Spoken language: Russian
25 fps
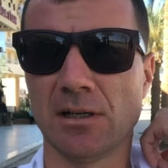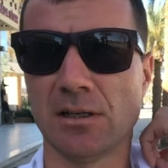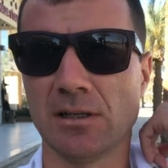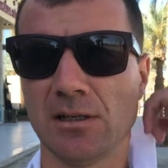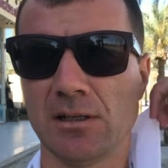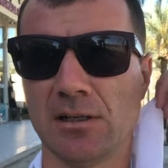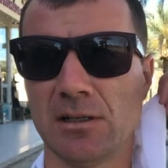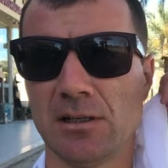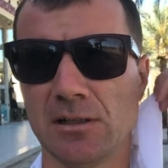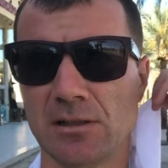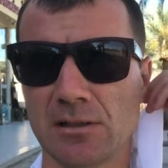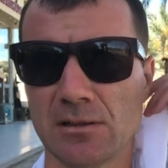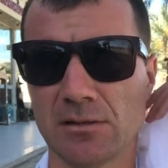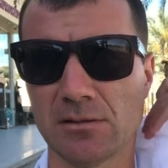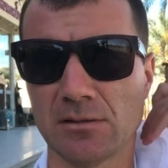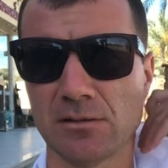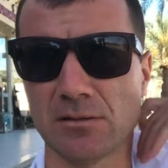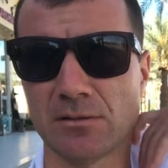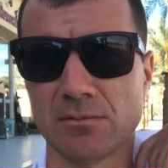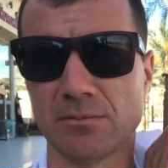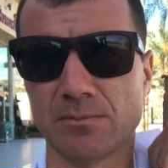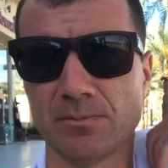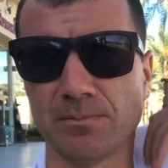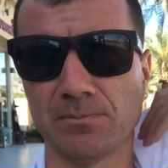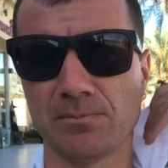Э,
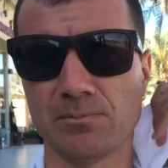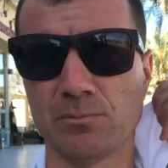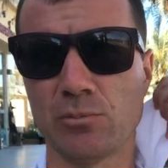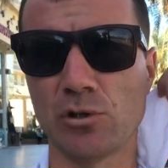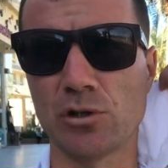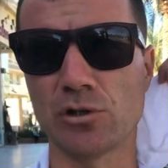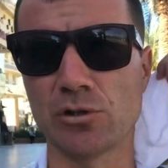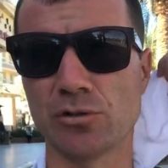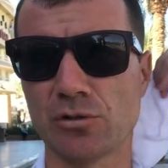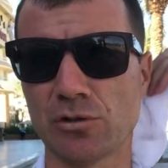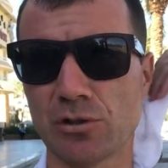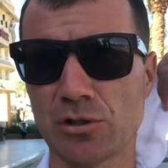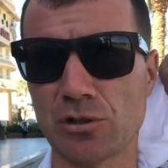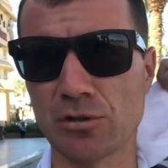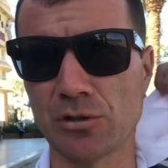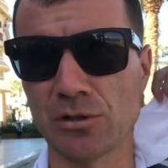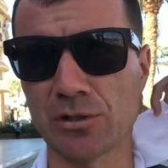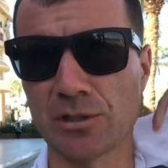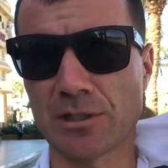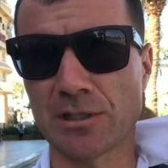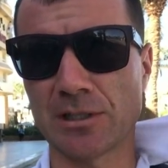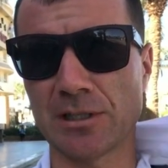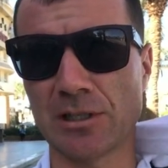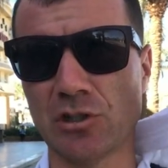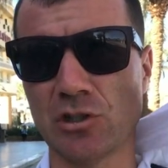пользуйтесь
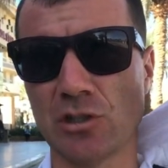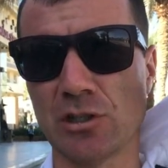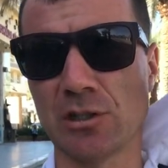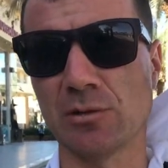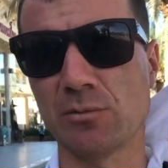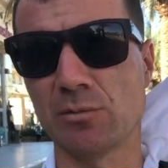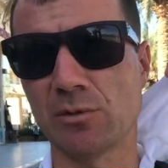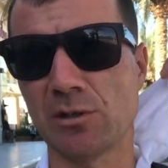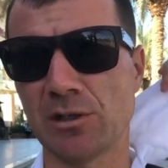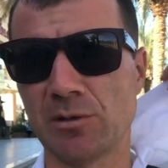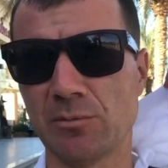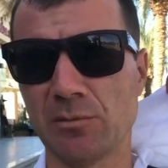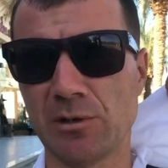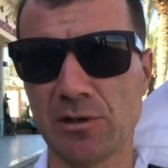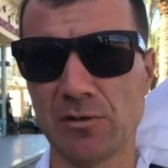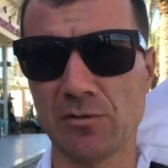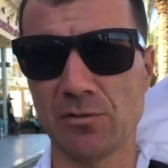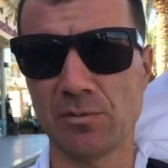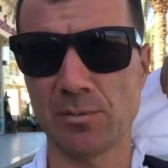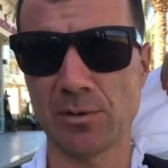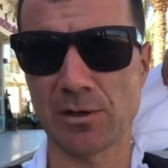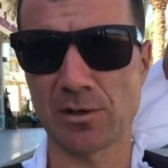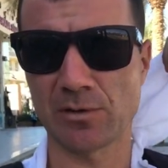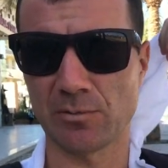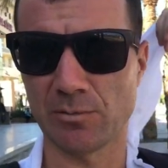солнцезащитными кремами в
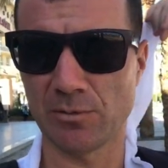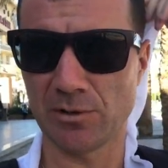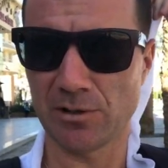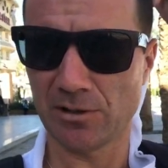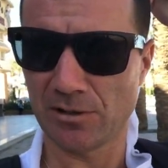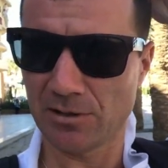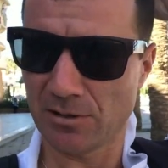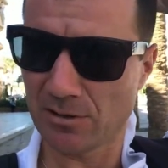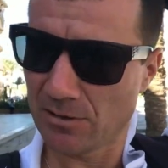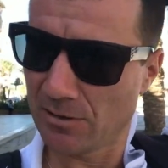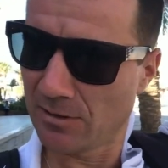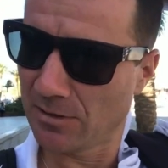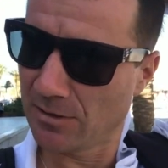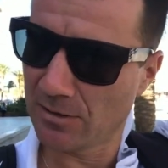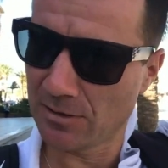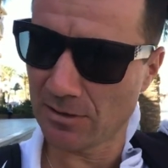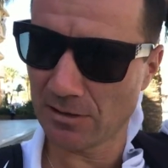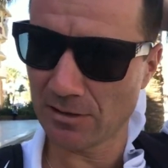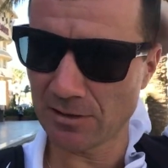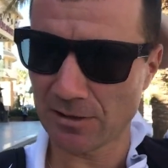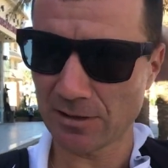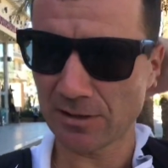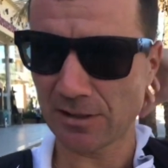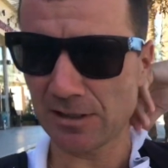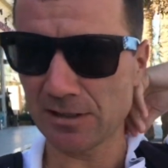первые дни,
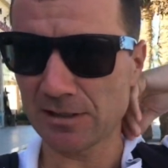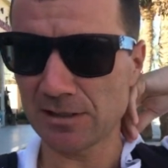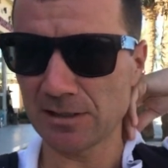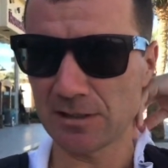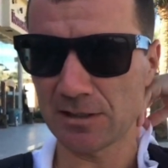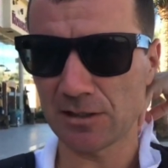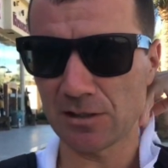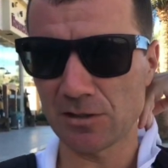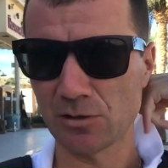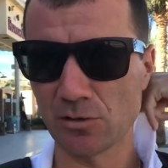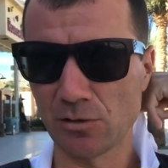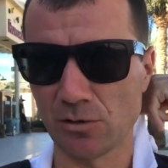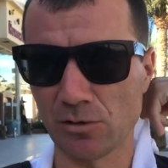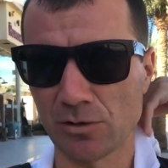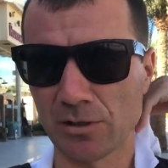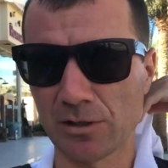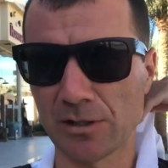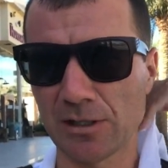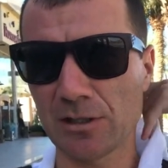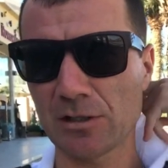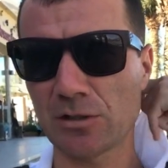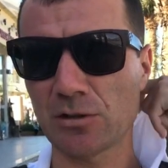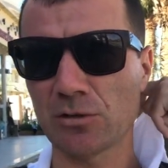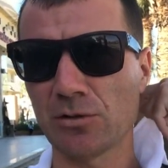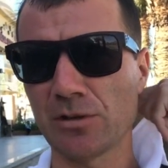не находитесь долго
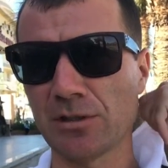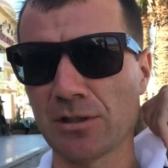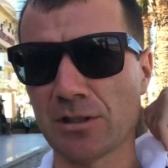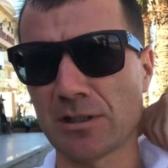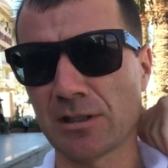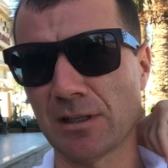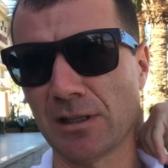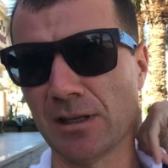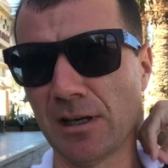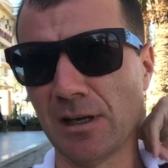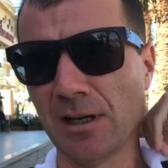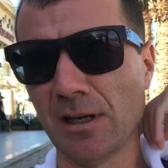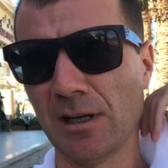на солнце.